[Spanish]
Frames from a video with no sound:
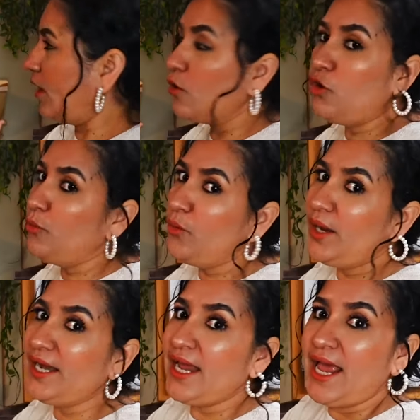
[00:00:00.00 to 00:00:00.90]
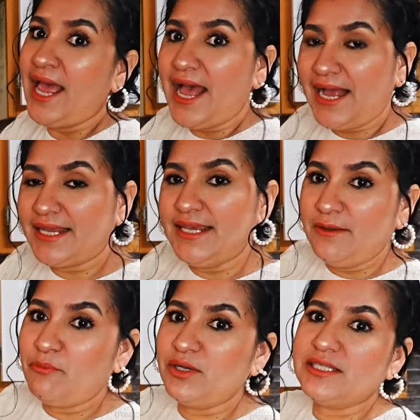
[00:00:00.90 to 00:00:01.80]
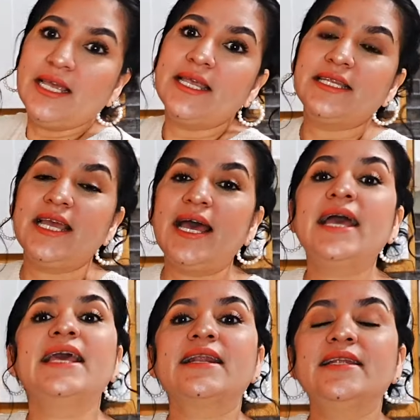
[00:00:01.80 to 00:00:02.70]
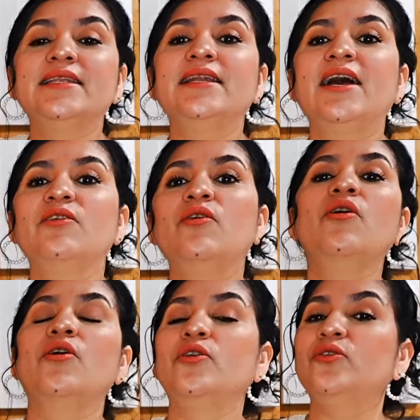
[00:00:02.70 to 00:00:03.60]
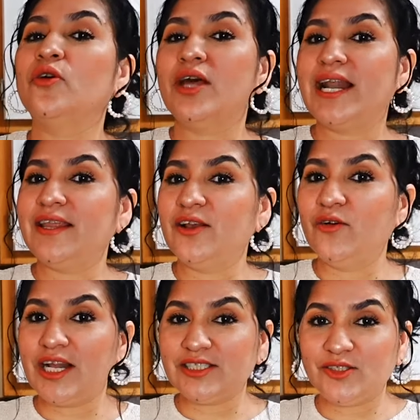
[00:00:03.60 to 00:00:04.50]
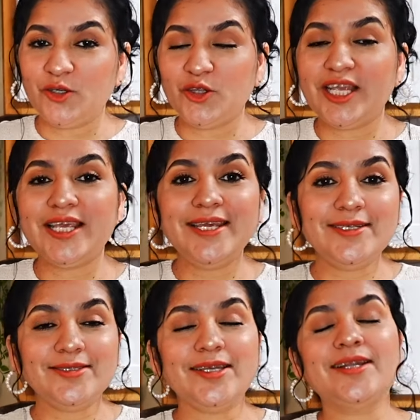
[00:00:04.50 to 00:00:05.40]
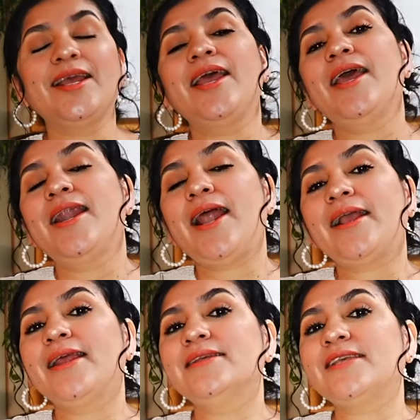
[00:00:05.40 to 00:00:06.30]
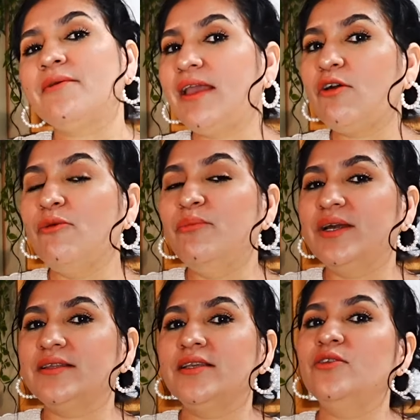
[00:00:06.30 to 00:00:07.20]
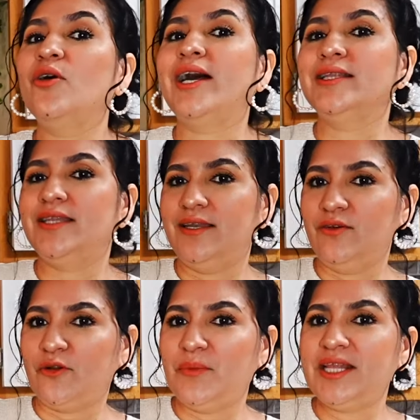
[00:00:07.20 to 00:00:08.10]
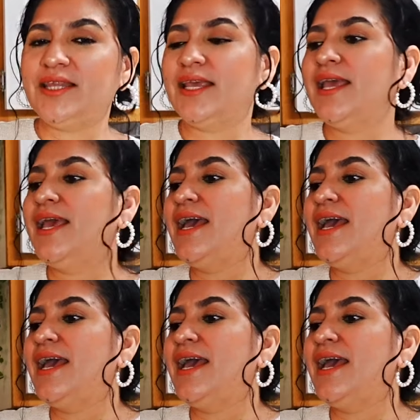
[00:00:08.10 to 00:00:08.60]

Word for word: Como ven, aquí pues ya he retirado toda la decoración de Easter, la que les había compartido anteriormente.